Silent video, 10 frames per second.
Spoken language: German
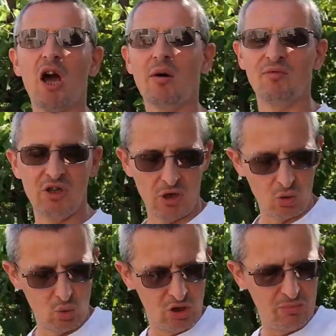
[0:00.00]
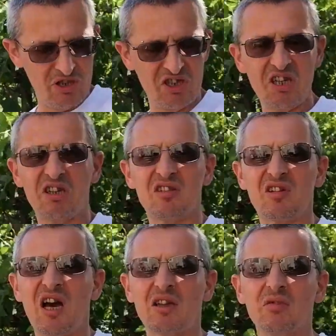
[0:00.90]
haben wir unlimitiertes
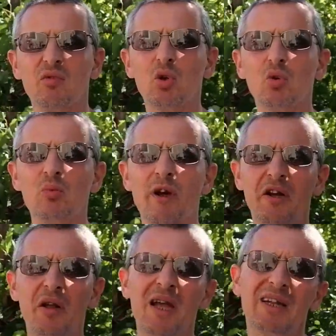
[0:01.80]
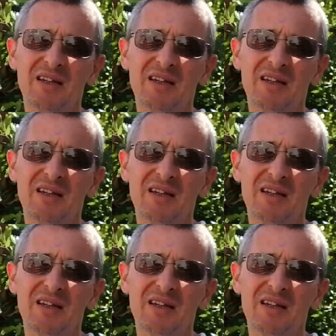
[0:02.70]
Datenvolumen.